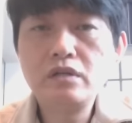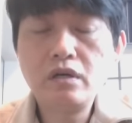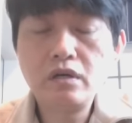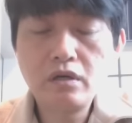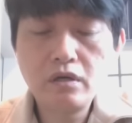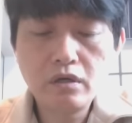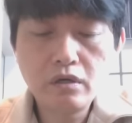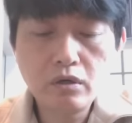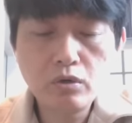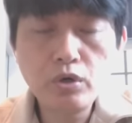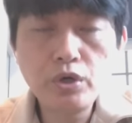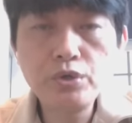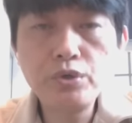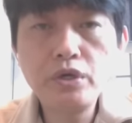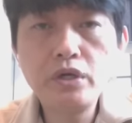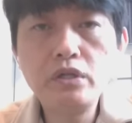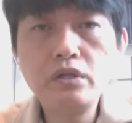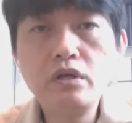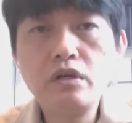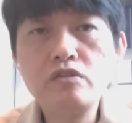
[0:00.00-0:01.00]
呃，会
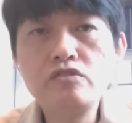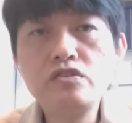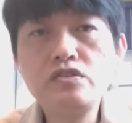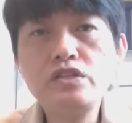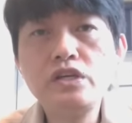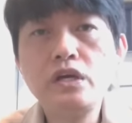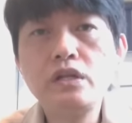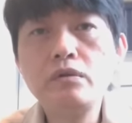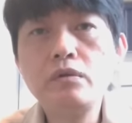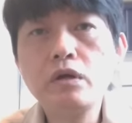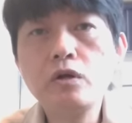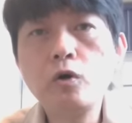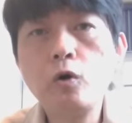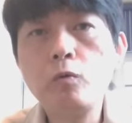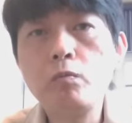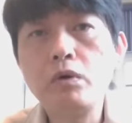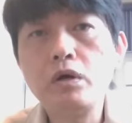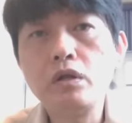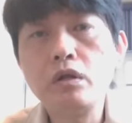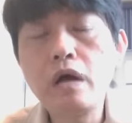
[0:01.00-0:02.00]
员呢，之前跟
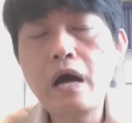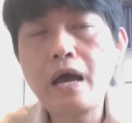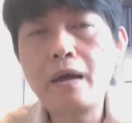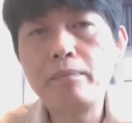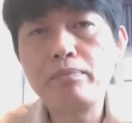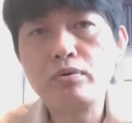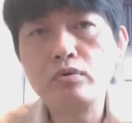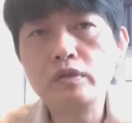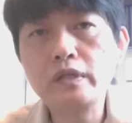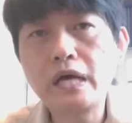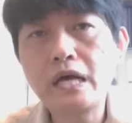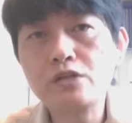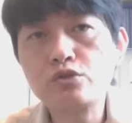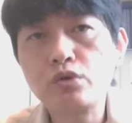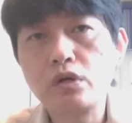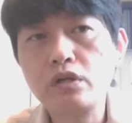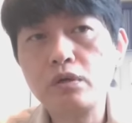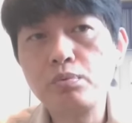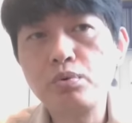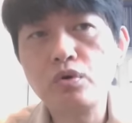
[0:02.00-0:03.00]
我们爱普大
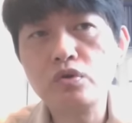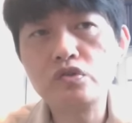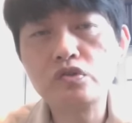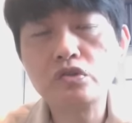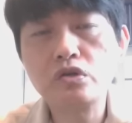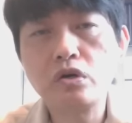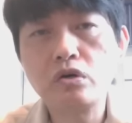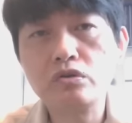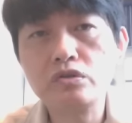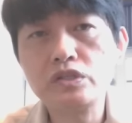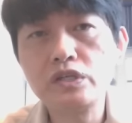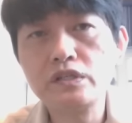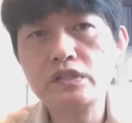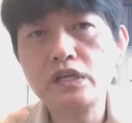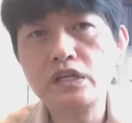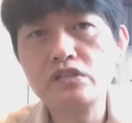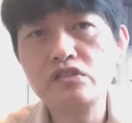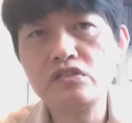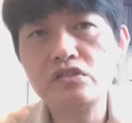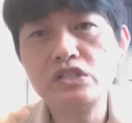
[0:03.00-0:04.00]
赚一波之后，现
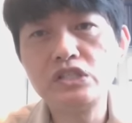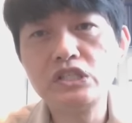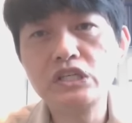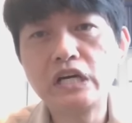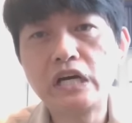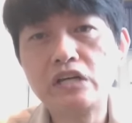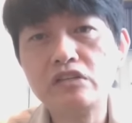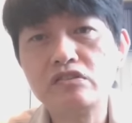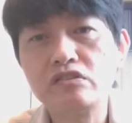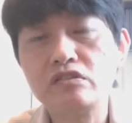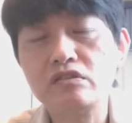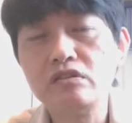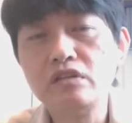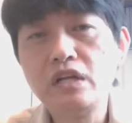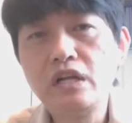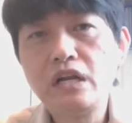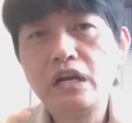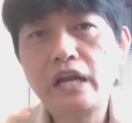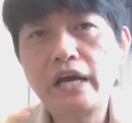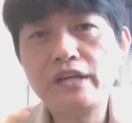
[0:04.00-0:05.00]
在资金开始
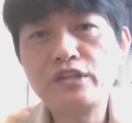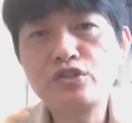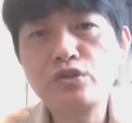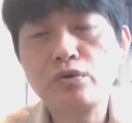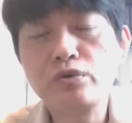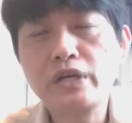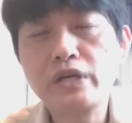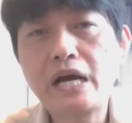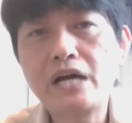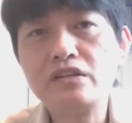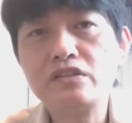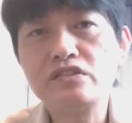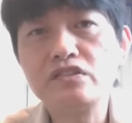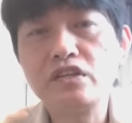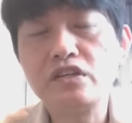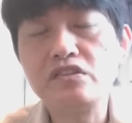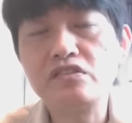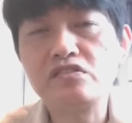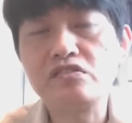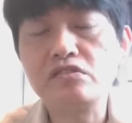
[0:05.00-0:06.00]
来重压了
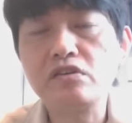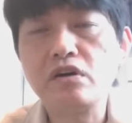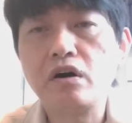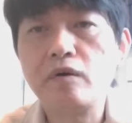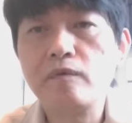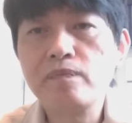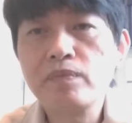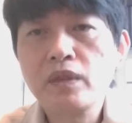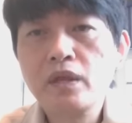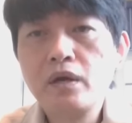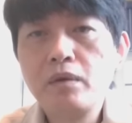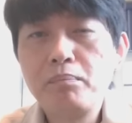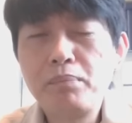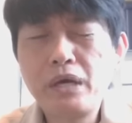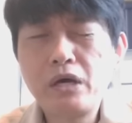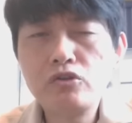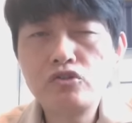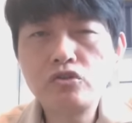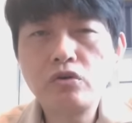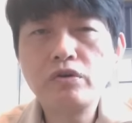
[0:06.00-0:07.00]
这一支哦，不
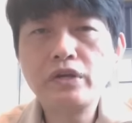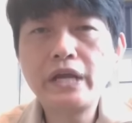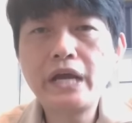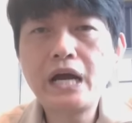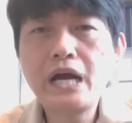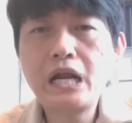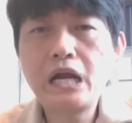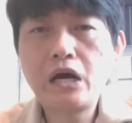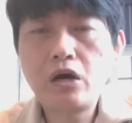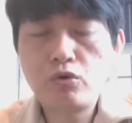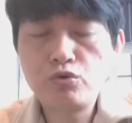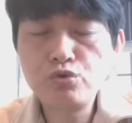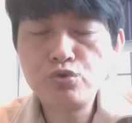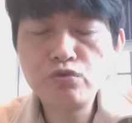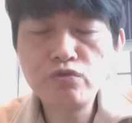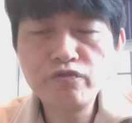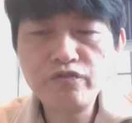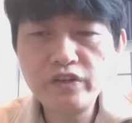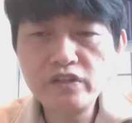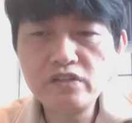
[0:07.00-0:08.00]
要重压啦，我就
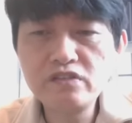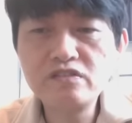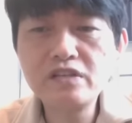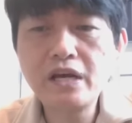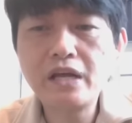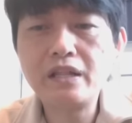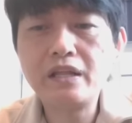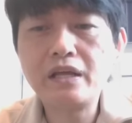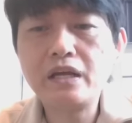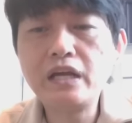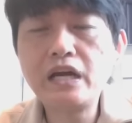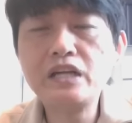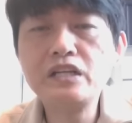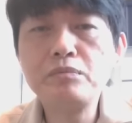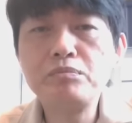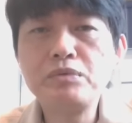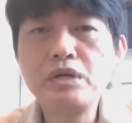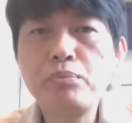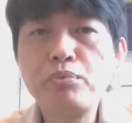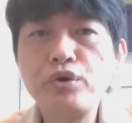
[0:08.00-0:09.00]
是分散啦，压
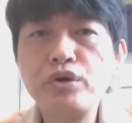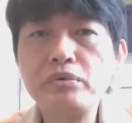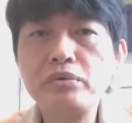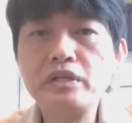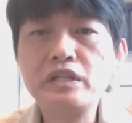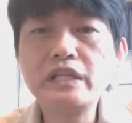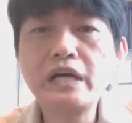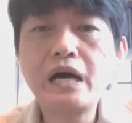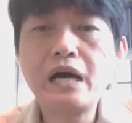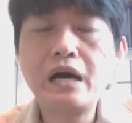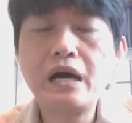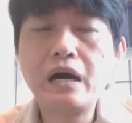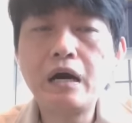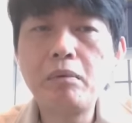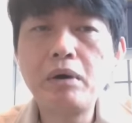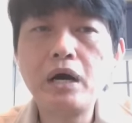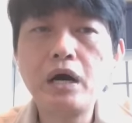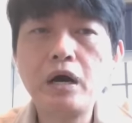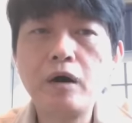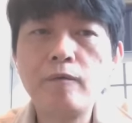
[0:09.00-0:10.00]
力比较不会那么大，好
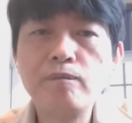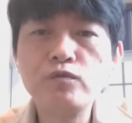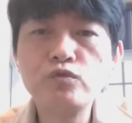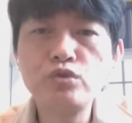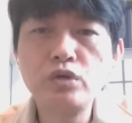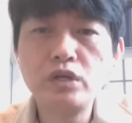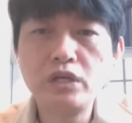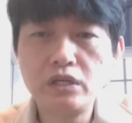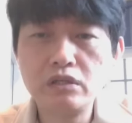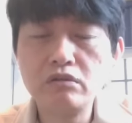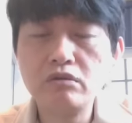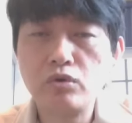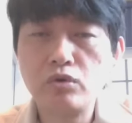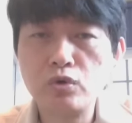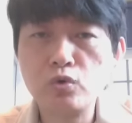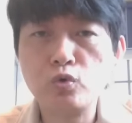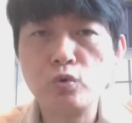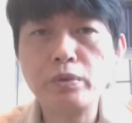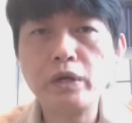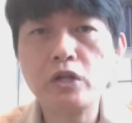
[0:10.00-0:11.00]
不好？虽然我
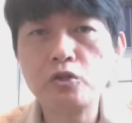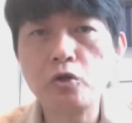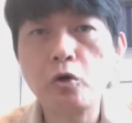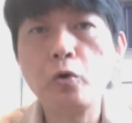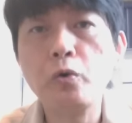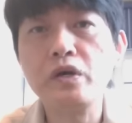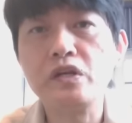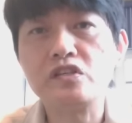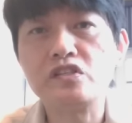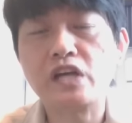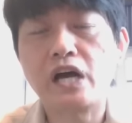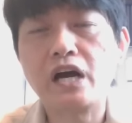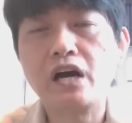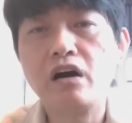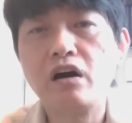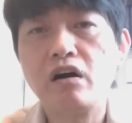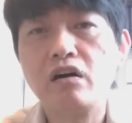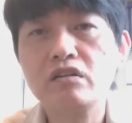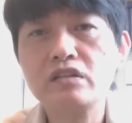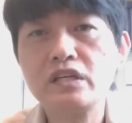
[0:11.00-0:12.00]
的股票都会涨
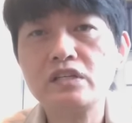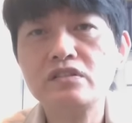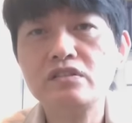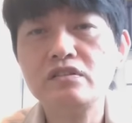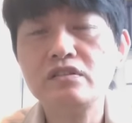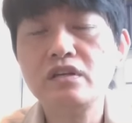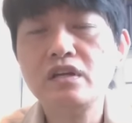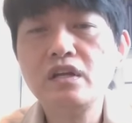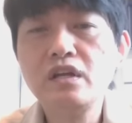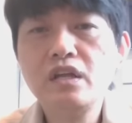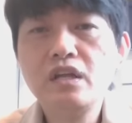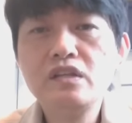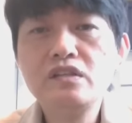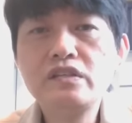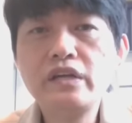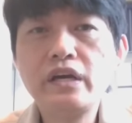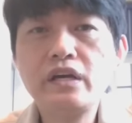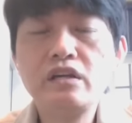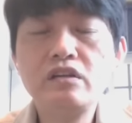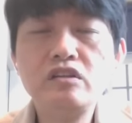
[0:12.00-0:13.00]
哦，但是
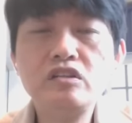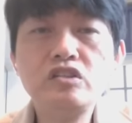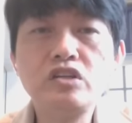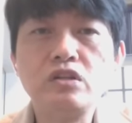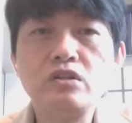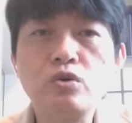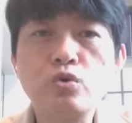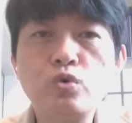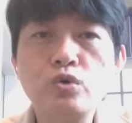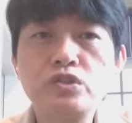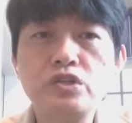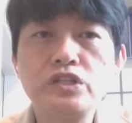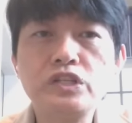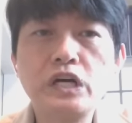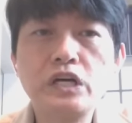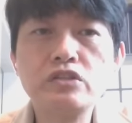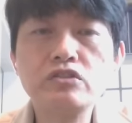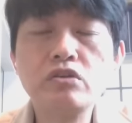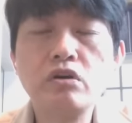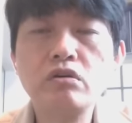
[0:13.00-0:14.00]
在你等的过程
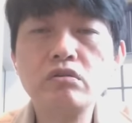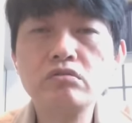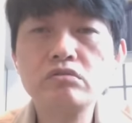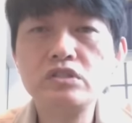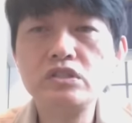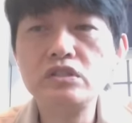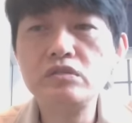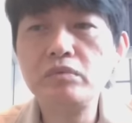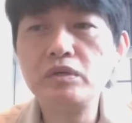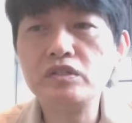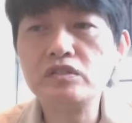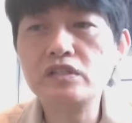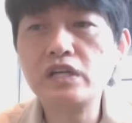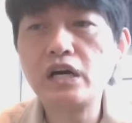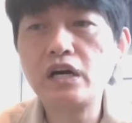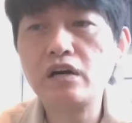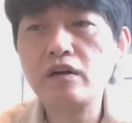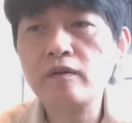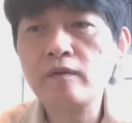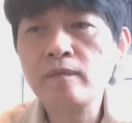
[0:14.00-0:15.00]
当中，基本
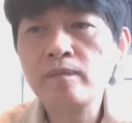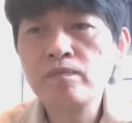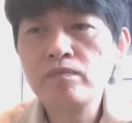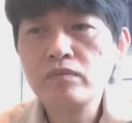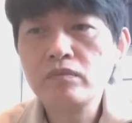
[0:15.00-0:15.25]
上，